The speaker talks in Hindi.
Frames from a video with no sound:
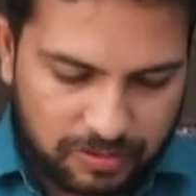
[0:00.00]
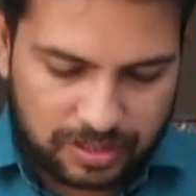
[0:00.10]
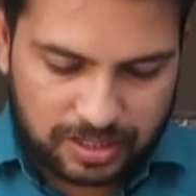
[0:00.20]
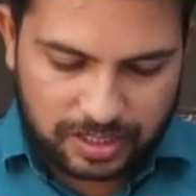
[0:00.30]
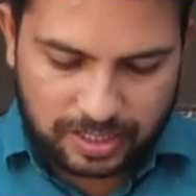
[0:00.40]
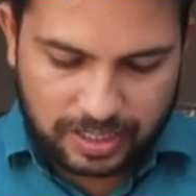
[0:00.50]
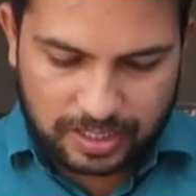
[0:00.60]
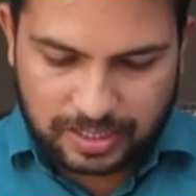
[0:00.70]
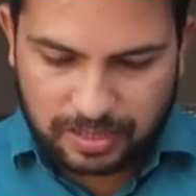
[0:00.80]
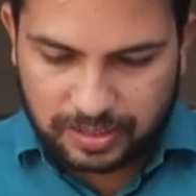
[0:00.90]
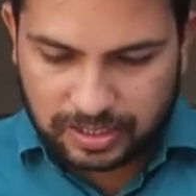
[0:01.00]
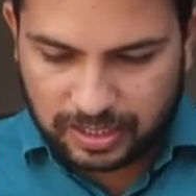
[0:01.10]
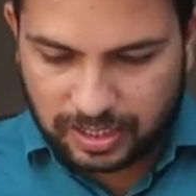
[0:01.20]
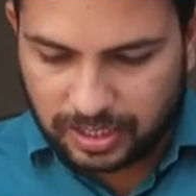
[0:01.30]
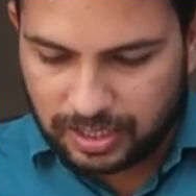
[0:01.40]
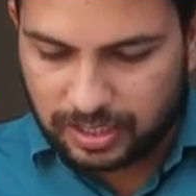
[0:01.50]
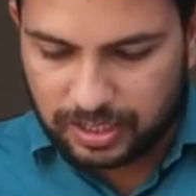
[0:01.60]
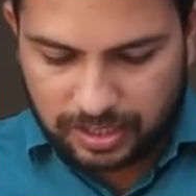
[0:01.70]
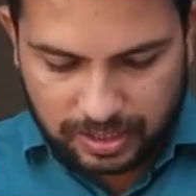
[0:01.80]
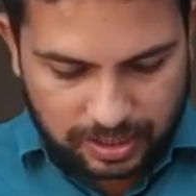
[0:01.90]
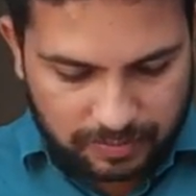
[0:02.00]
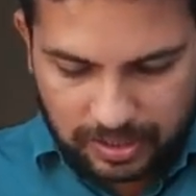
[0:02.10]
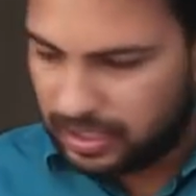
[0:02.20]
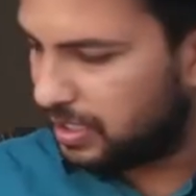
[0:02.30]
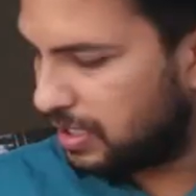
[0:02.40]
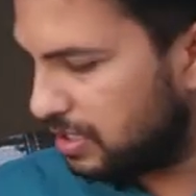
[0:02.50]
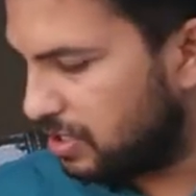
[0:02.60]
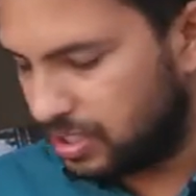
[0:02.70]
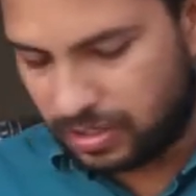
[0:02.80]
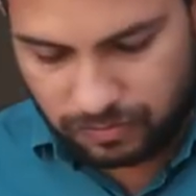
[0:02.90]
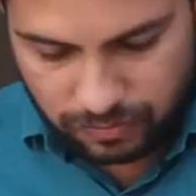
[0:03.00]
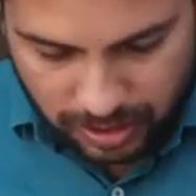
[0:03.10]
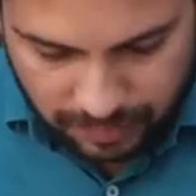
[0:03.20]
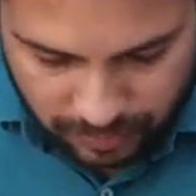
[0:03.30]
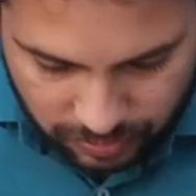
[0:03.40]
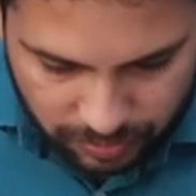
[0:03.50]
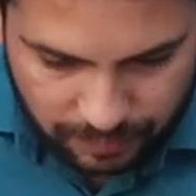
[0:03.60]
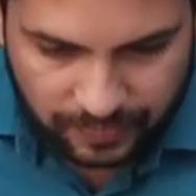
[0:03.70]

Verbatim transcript: और इसके डिटेल्स की बात करें अगर मैं दिखाना चाहूँ आपको